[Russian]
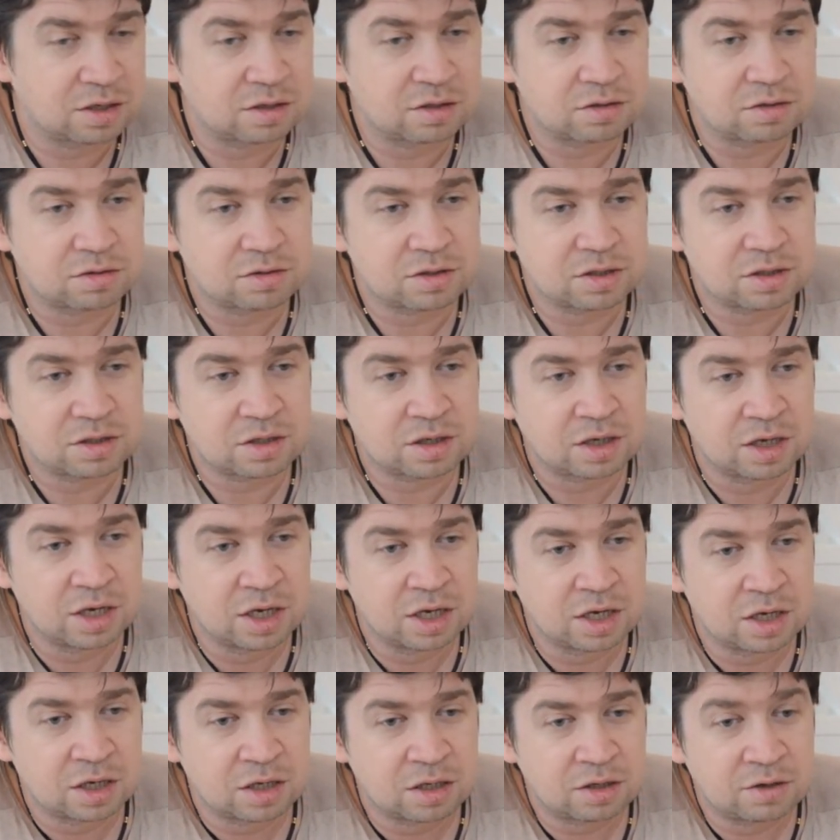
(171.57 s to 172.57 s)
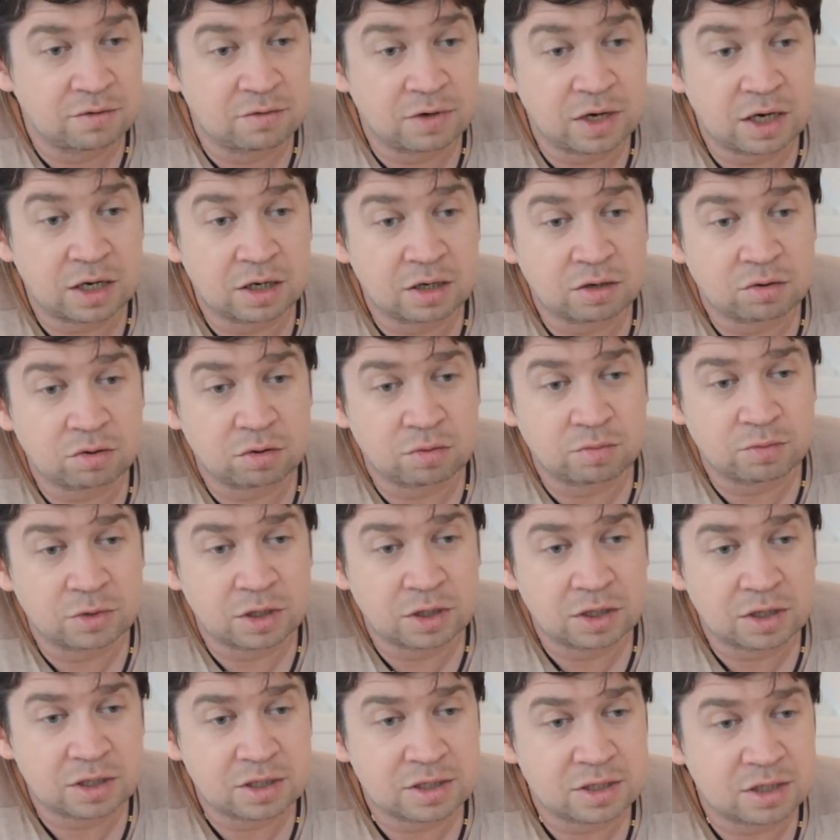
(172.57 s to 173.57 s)
То есть это два
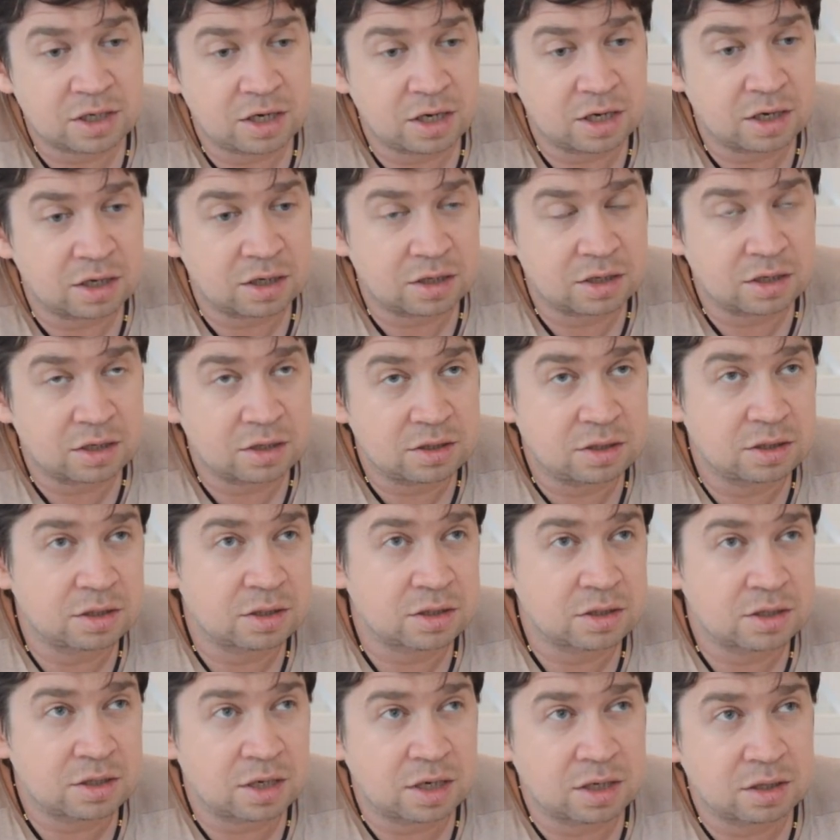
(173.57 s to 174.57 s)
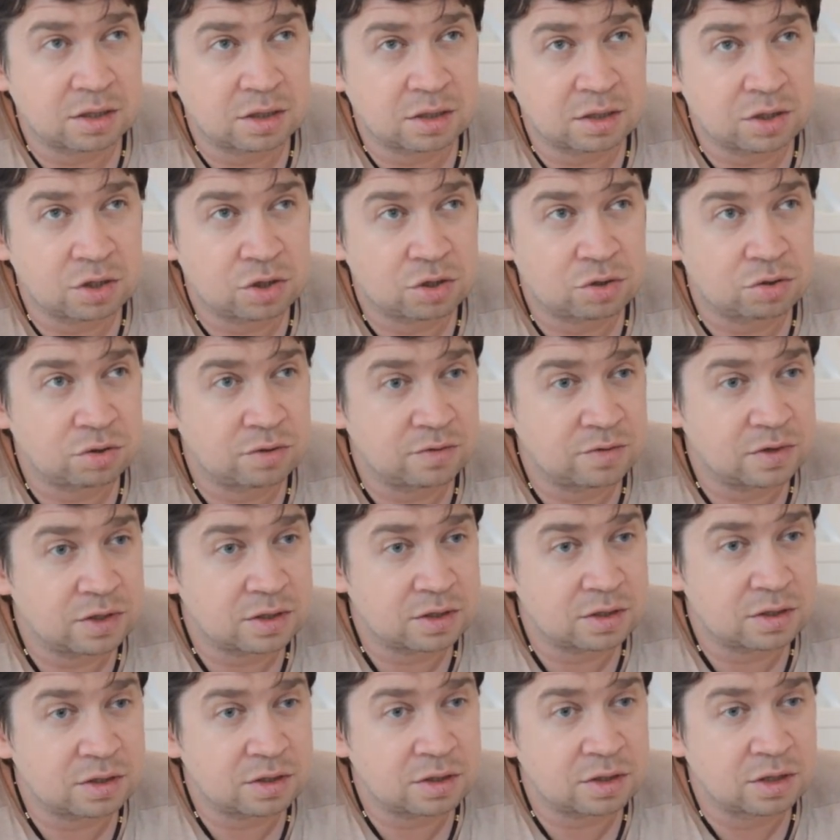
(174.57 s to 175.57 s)
огромных розария, один розарий на
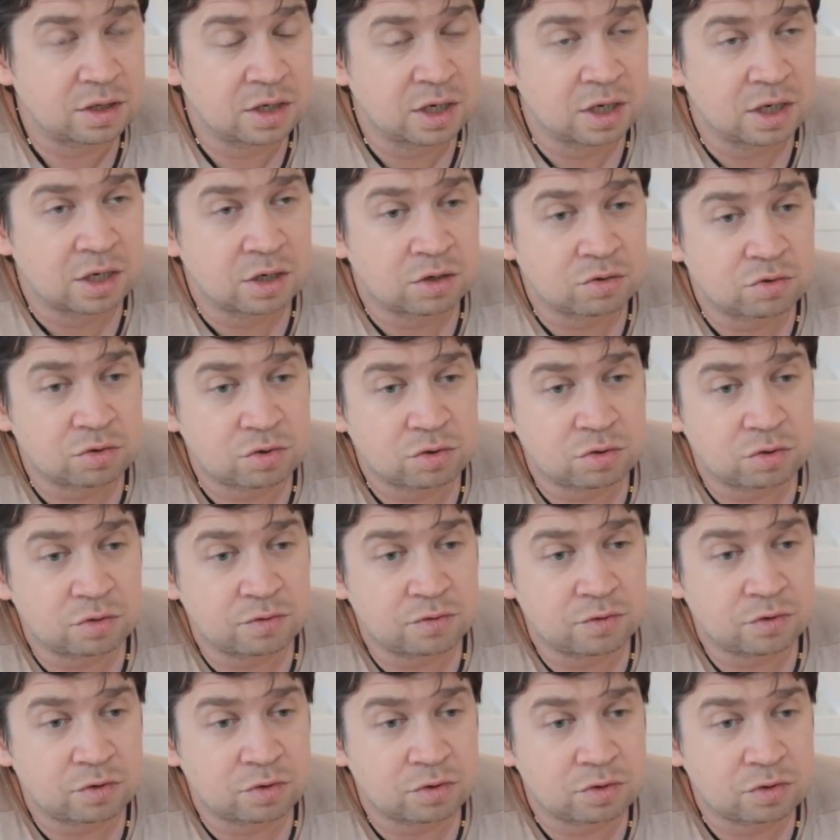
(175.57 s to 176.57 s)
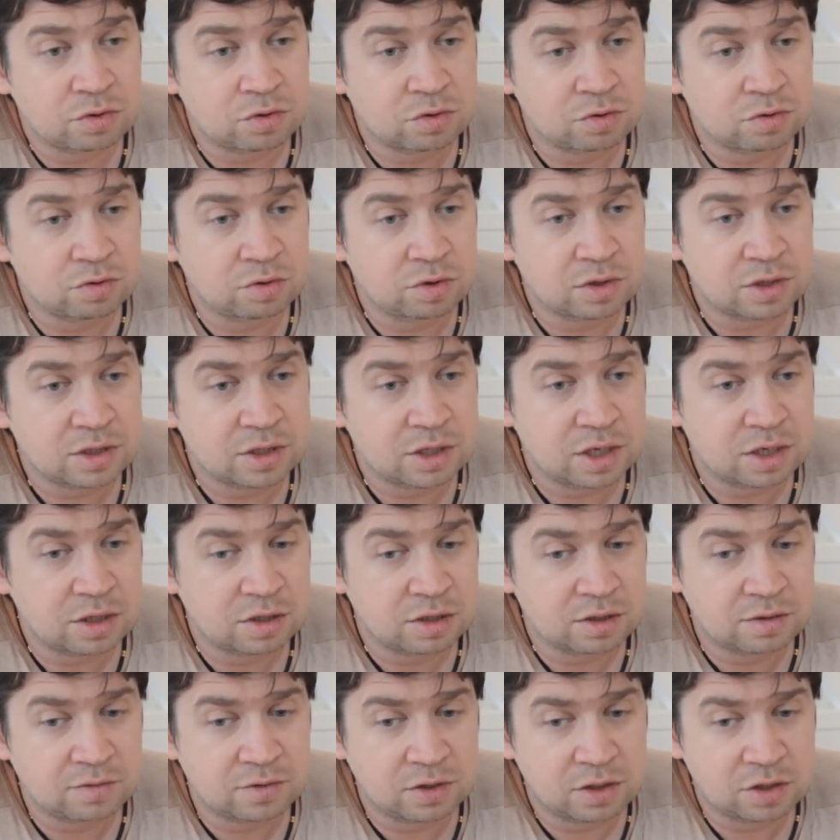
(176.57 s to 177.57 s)
1200 кустов роз, другой розарий
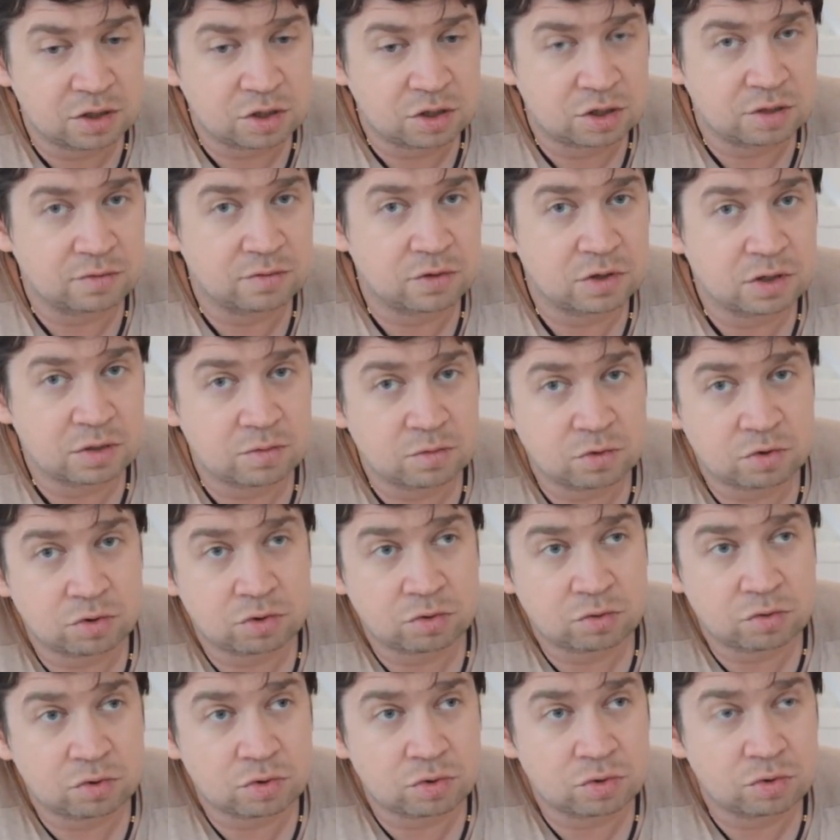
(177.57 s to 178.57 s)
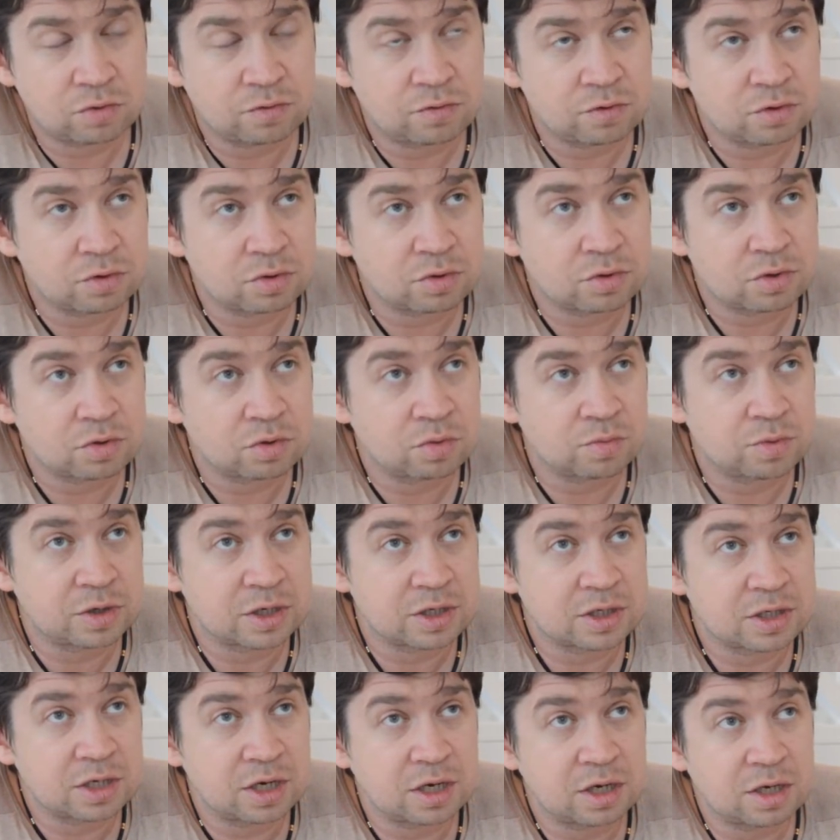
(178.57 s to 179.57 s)
на 2800 кустов роз, оба
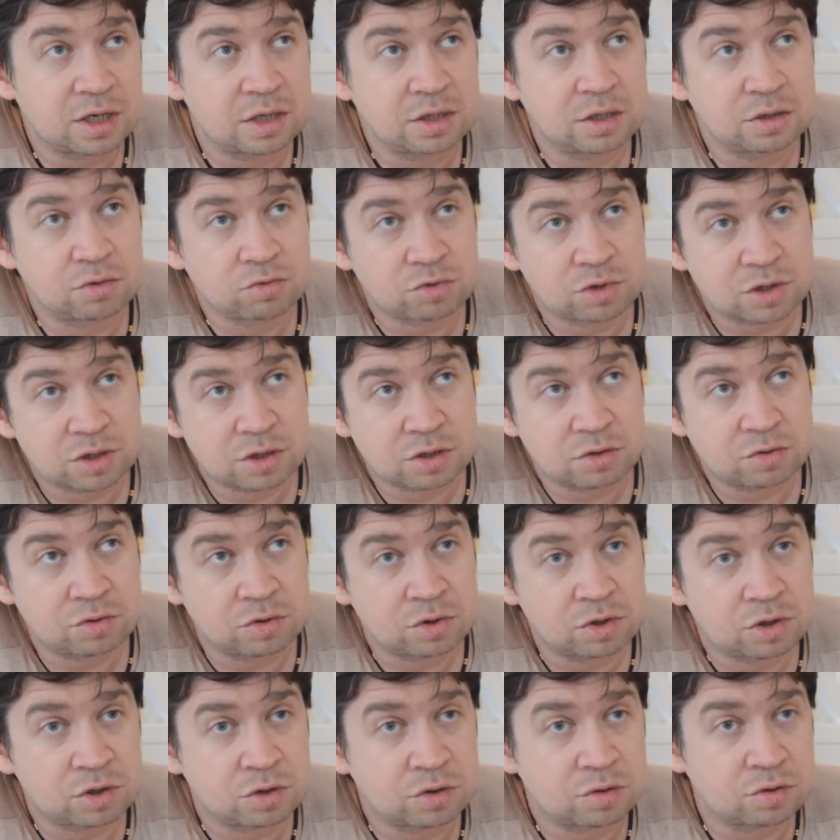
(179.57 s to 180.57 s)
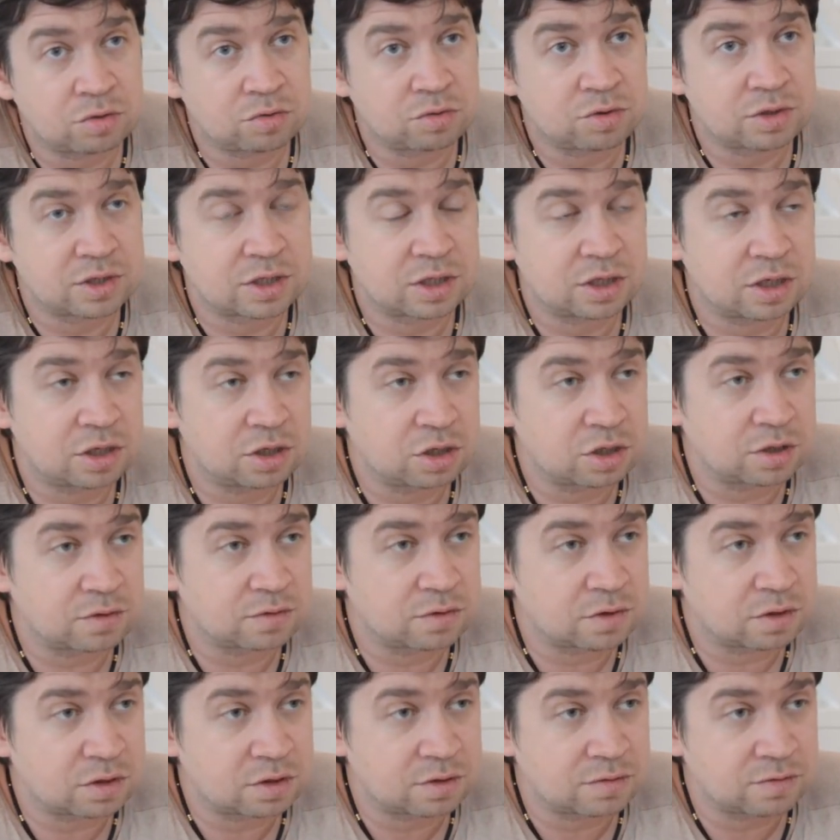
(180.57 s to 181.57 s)
розария, один уже закончен, другой
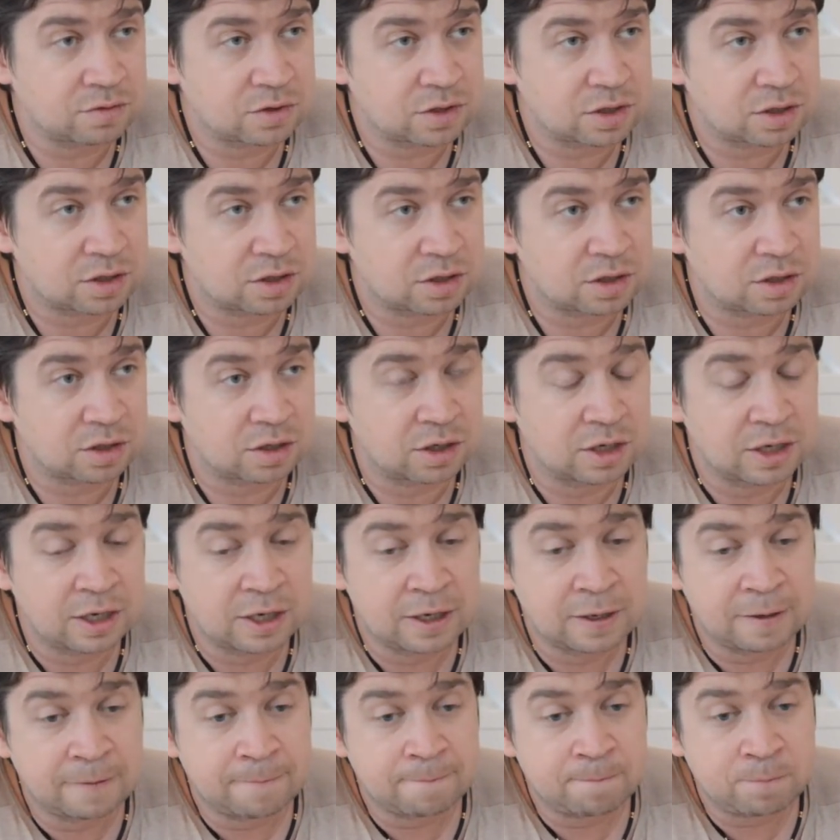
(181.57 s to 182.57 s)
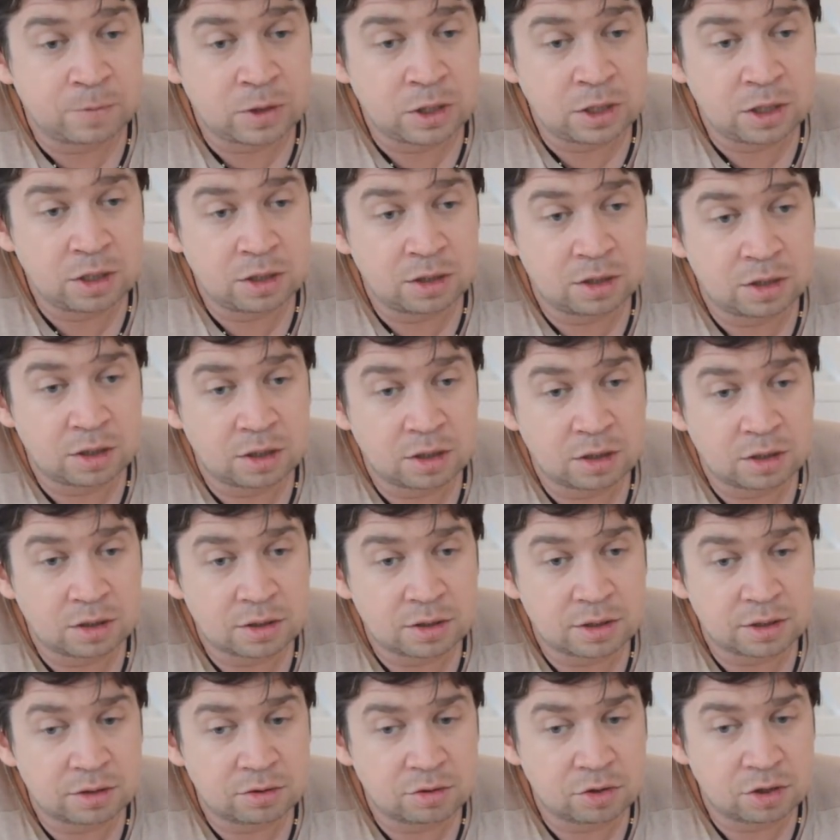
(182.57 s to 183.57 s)
заканчивается высадка, и на
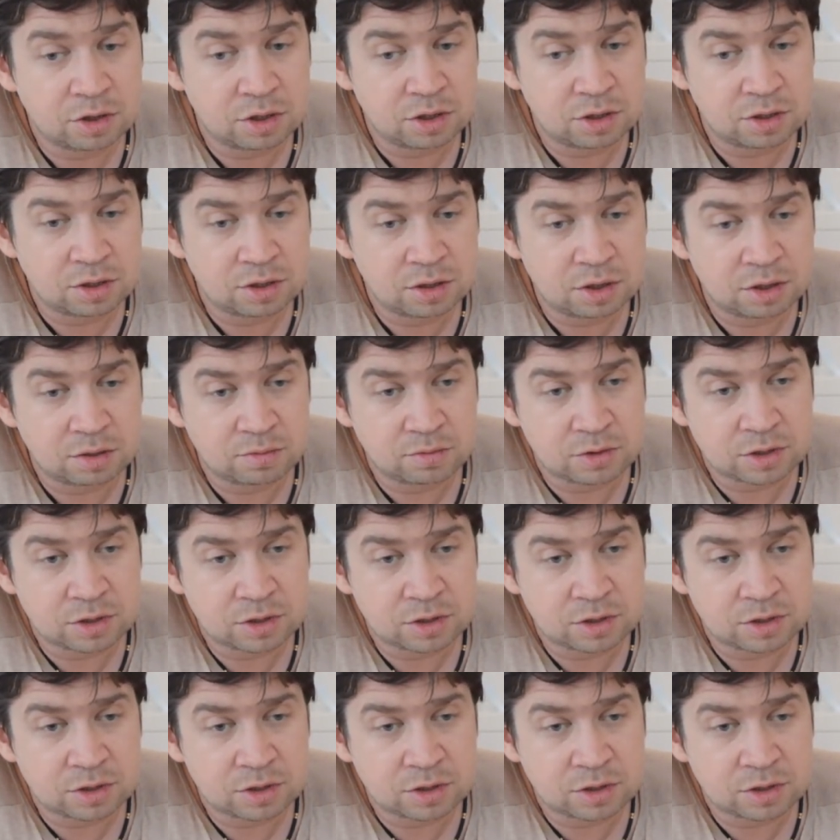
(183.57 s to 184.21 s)
следующей неделе мы,